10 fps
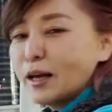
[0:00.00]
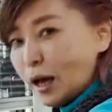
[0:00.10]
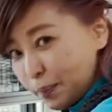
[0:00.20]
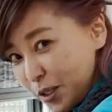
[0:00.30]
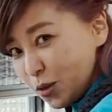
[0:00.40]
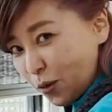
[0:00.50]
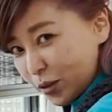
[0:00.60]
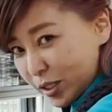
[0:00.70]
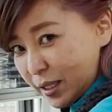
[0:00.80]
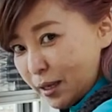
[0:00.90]
網戸
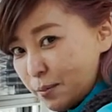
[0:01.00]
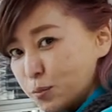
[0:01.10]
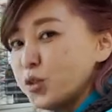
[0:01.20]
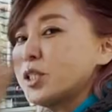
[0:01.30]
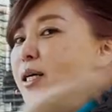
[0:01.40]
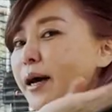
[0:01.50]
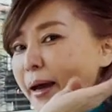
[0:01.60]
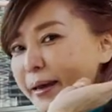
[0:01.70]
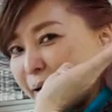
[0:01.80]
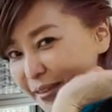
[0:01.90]
をして虫が
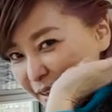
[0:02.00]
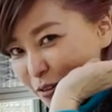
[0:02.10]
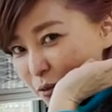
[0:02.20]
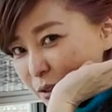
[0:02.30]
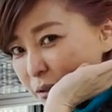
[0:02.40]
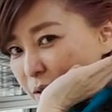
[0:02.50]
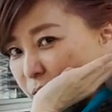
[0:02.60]
入らないように、